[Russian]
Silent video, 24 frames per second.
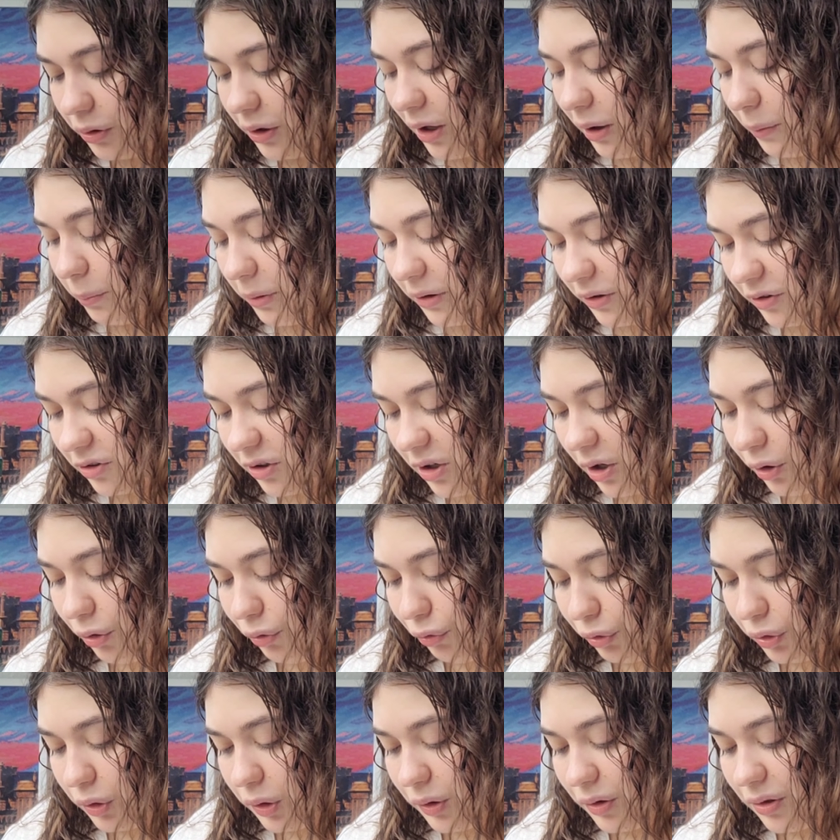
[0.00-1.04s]
Я
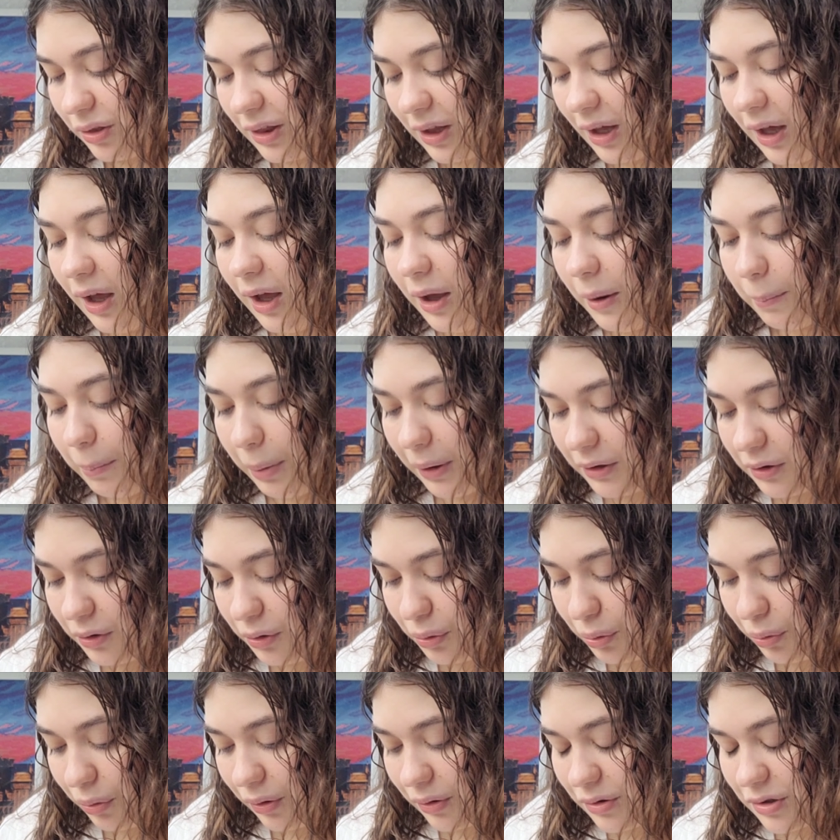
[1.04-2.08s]
обожаю вот эти
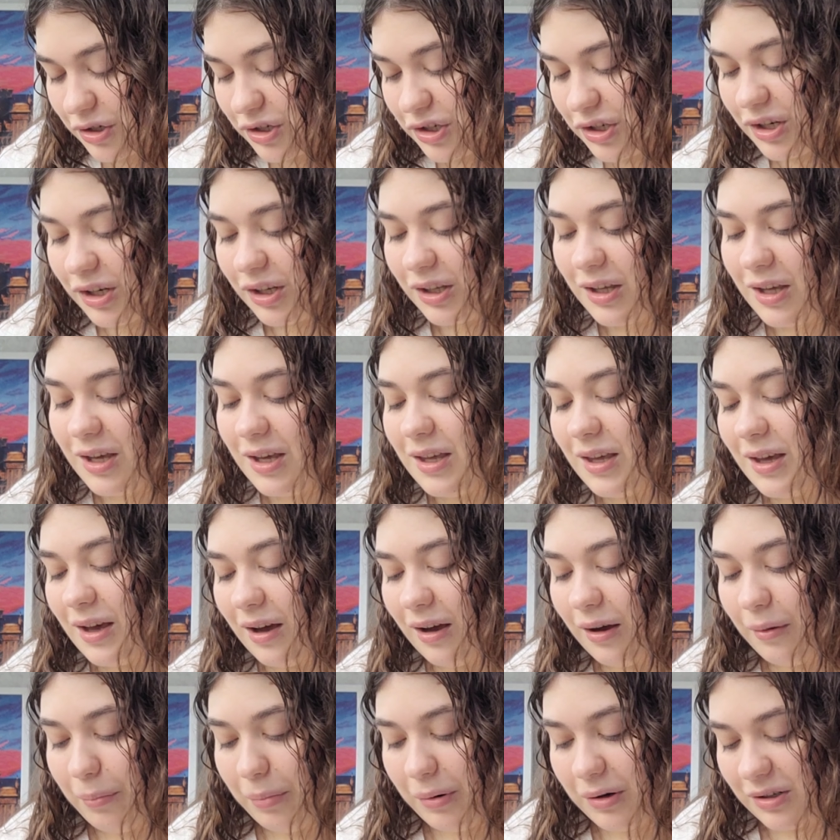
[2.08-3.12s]
батончики,
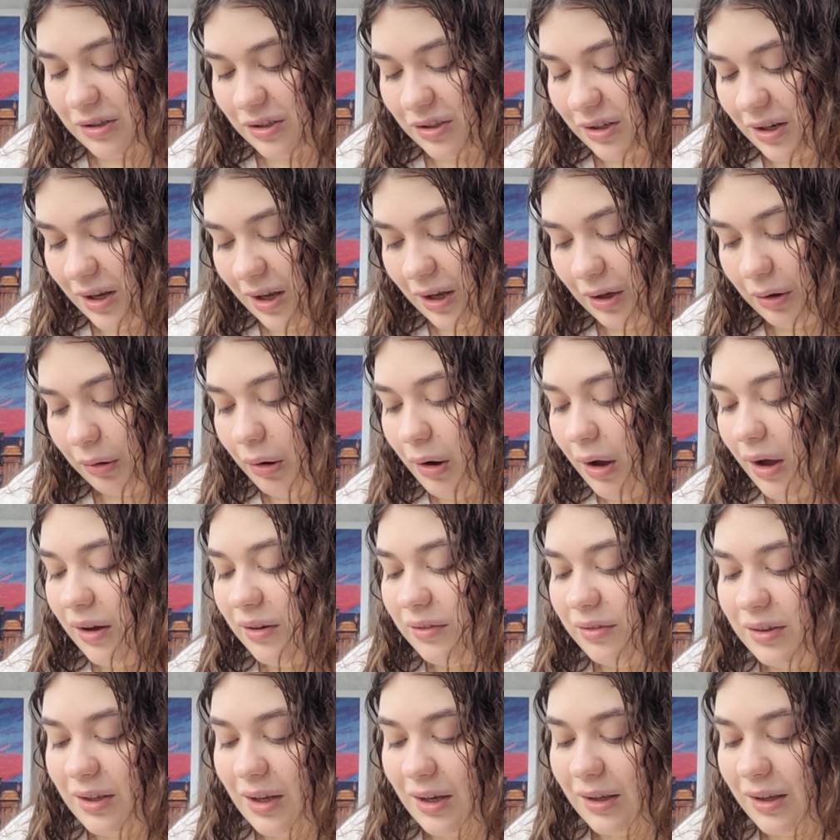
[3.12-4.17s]
я обожаю
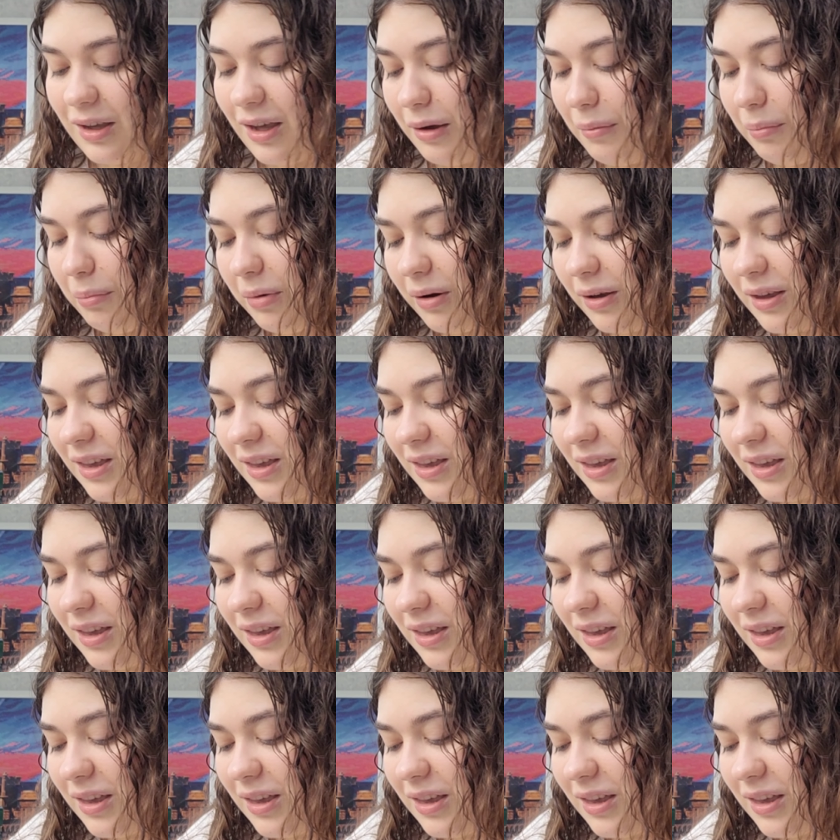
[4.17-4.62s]
всякие